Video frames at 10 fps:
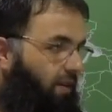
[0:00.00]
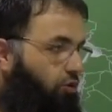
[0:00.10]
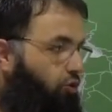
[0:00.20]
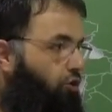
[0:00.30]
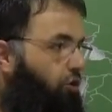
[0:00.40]

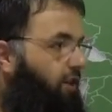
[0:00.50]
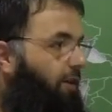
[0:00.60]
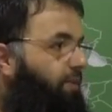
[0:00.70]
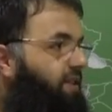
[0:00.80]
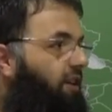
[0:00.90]
Şu
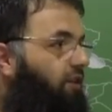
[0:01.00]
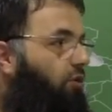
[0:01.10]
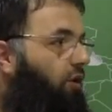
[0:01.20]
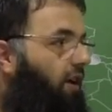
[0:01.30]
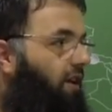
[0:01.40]
sözler bizzat
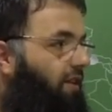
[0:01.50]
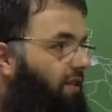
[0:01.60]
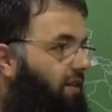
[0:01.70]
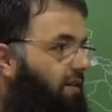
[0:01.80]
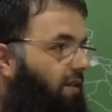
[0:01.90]
ona
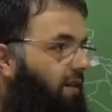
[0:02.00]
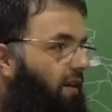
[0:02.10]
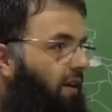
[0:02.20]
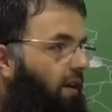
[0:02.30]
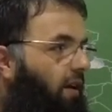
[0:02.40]
aittir.
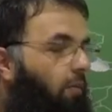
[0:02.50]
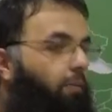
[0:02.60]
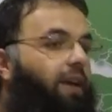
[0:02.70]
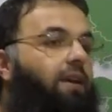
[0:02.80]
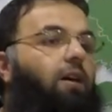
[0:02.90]

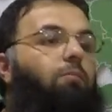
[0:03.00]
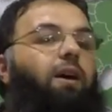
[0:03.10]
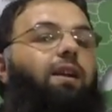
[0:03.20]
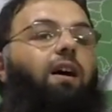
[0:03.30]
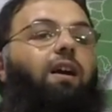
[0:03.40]

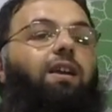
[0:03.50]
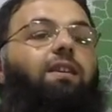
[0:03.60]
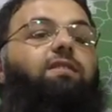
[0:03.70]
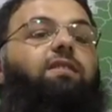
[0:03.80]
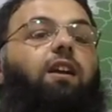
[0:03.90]
Peygamber
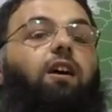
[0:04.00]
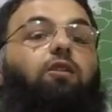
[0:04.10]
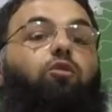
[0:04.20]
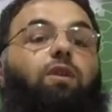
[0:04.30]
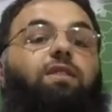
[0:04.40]

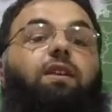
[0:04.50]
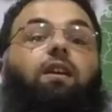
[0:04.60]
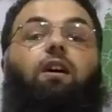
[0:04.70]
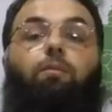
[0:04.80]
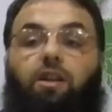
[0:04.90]
aleyhissalatu
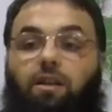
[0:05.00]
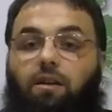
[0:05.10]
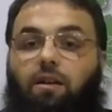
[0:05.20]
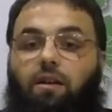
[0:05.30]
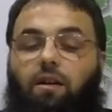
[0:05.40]
vesselamın
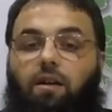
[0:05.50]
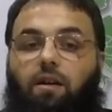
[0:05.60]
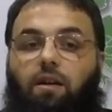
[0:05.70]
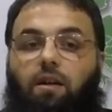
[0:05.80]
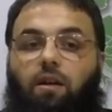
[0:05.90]

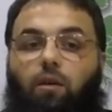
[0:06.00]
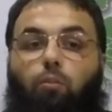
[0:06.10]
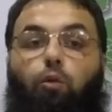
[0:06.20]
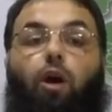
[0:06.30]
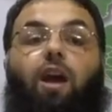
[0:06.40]

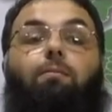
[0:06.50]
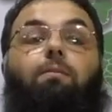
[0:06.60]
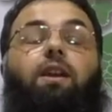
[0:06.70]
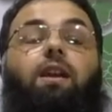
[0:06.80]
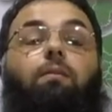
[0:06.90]
bu
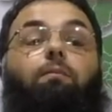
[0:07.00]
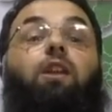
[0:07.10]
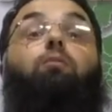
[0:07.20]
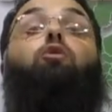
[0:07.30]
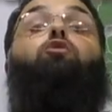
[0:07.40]
emri
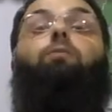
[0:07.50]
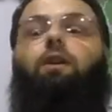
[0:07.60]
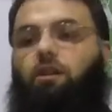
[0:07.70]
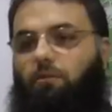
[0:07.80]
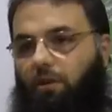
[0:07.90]
benim hoşuma
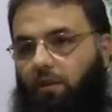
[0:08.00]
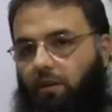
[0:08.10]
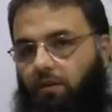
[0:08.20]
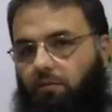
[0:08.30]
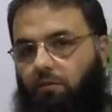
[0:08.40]
gitmedi.
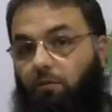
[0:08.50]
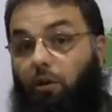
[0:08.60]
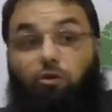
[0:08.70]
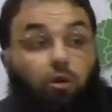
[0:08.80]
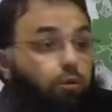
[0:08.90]

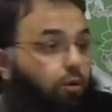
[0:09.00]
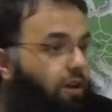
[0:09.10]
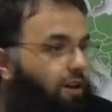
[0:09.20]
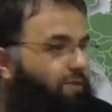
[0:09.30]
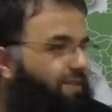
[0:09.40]
Nasıl olur
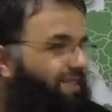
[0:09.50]
ya?